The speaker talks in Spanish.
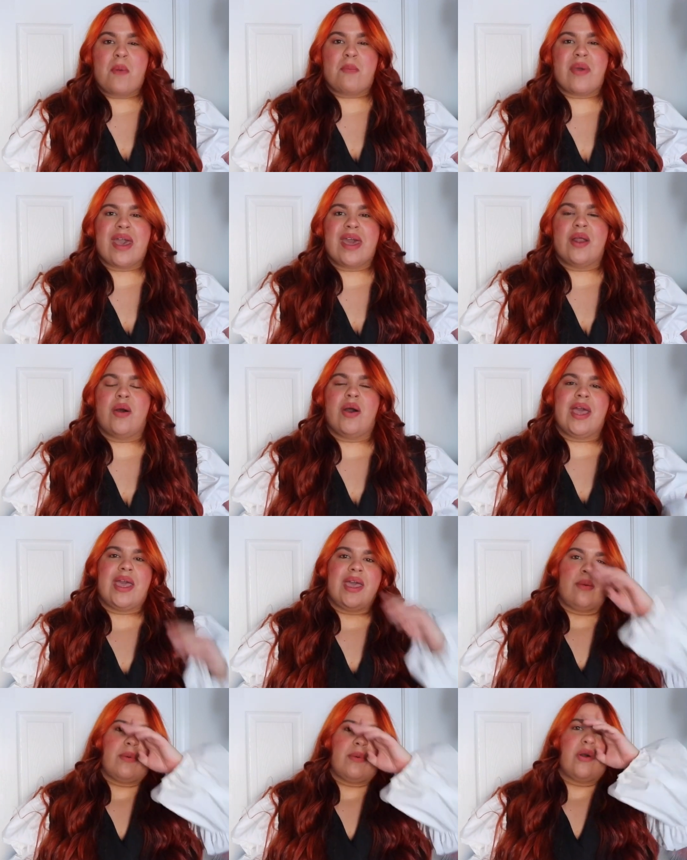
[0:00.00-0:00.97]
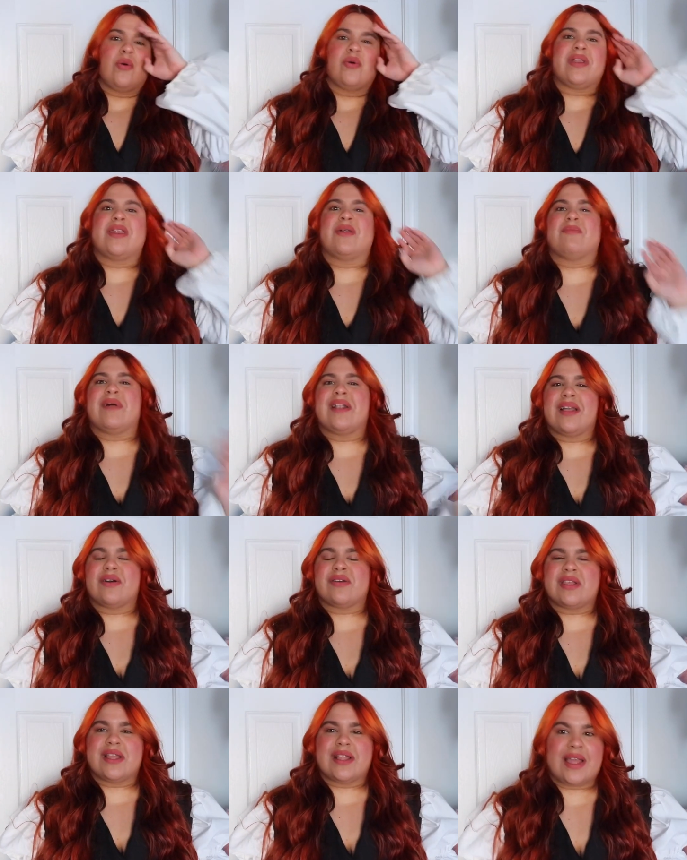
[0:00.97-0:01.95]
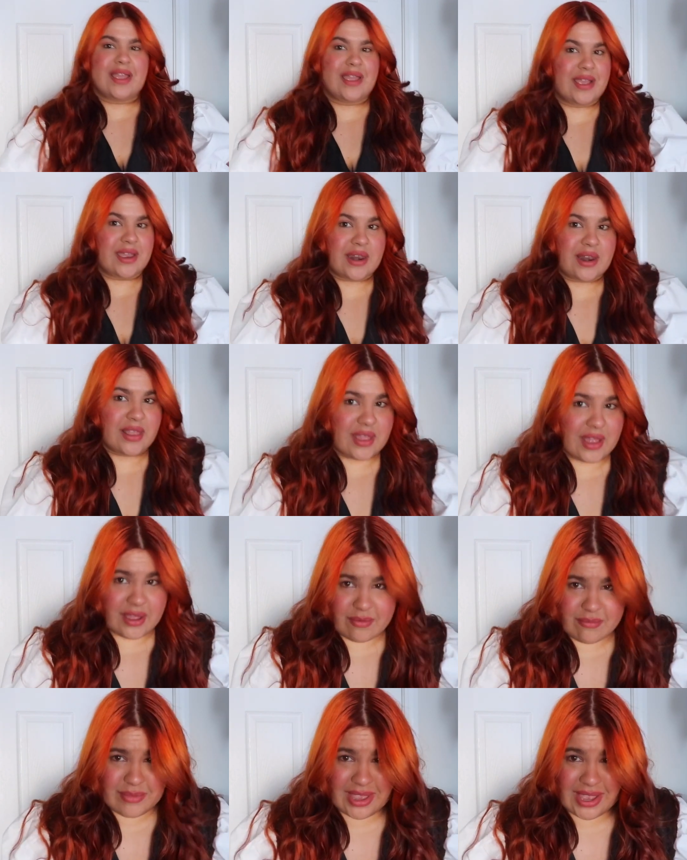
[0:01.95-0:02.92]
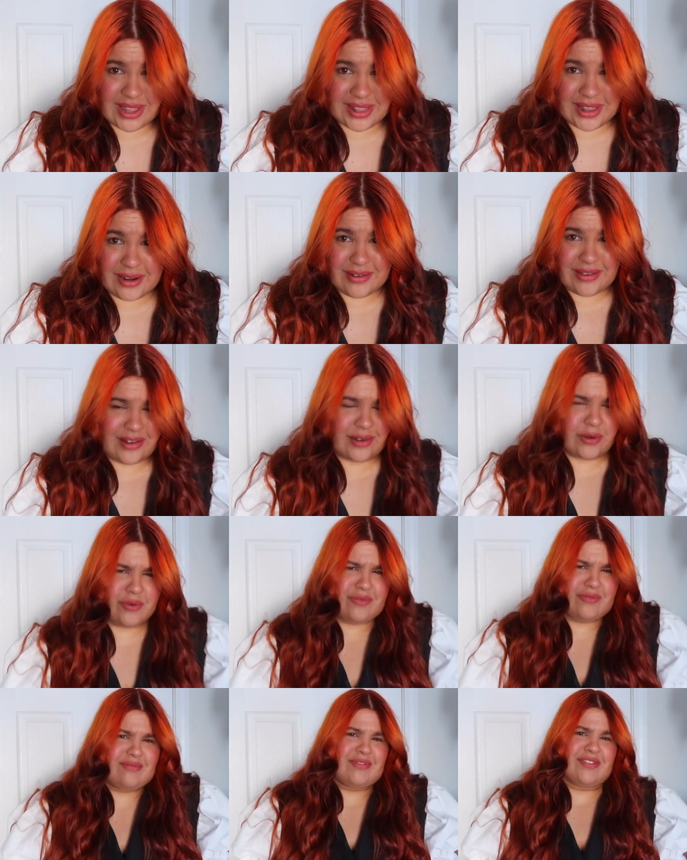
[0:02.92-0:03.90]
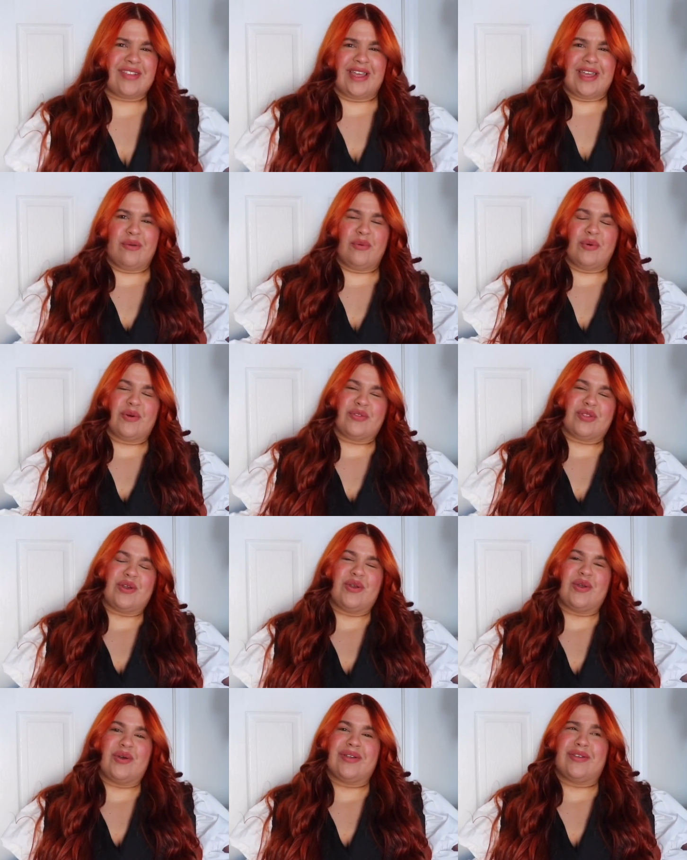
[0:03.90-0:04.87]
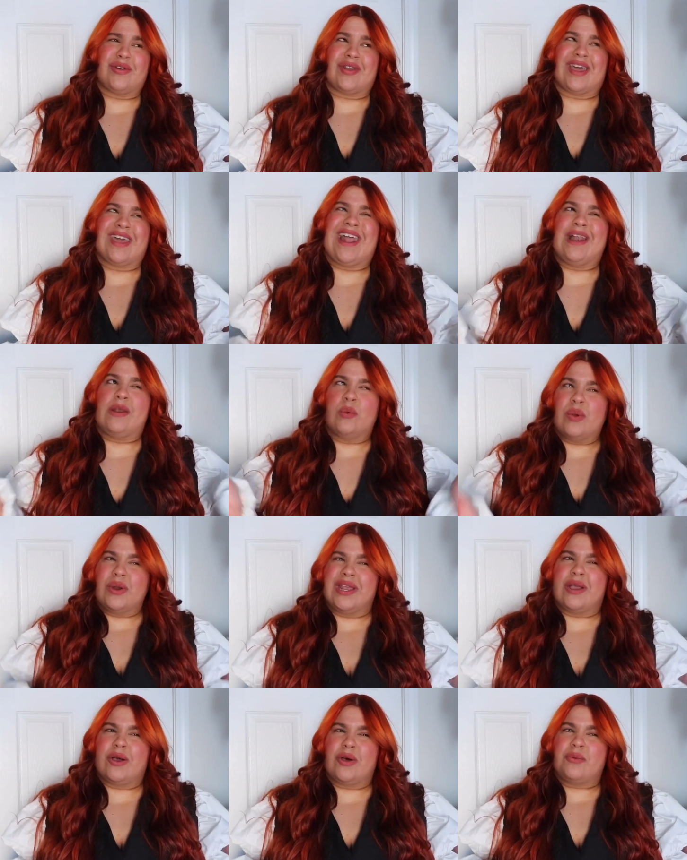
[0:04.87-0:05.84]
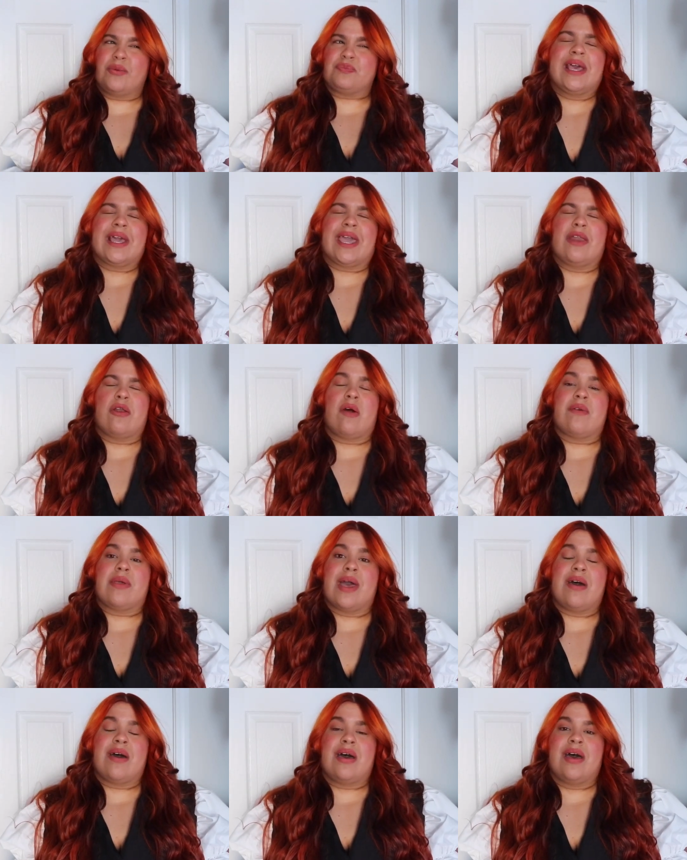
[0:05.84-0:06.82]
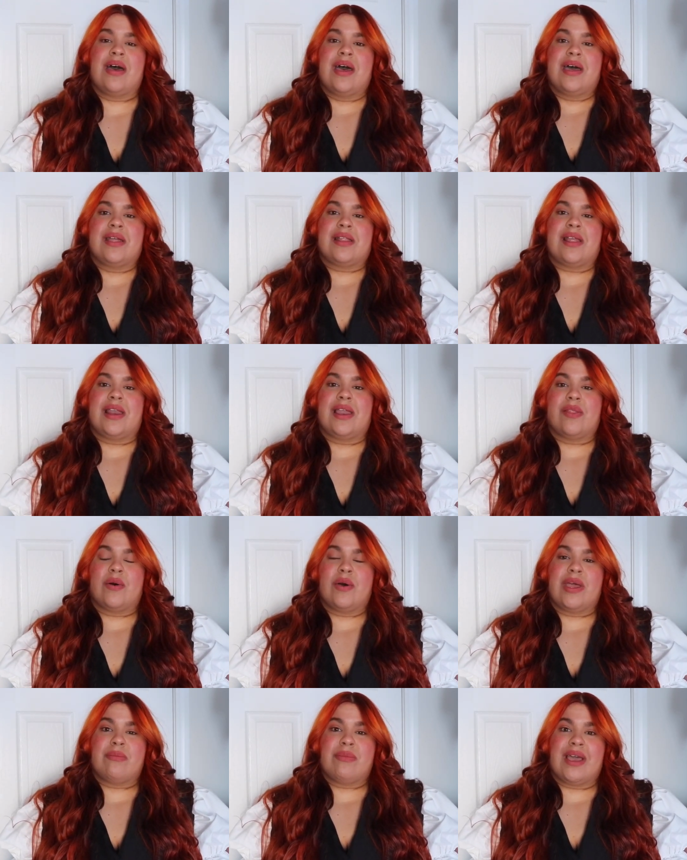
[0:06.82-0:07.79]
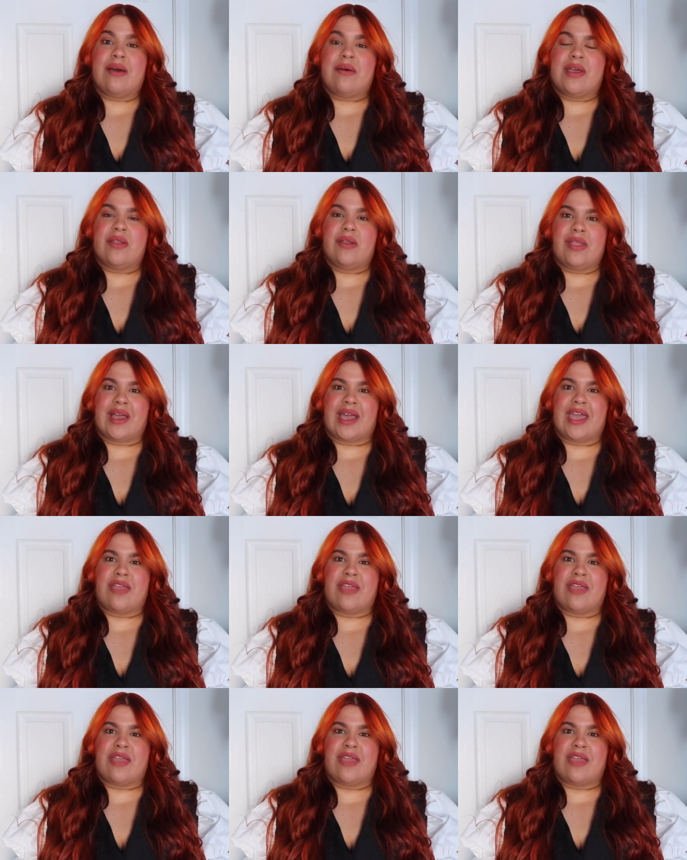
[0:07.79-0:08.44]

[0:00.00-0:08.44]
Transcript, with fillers: pero eh, pues ocurrieron un par de cositas y en realidad me encanta el look o sea, es un tono, yo creo que era el único que no había tenido en mi cabello, ya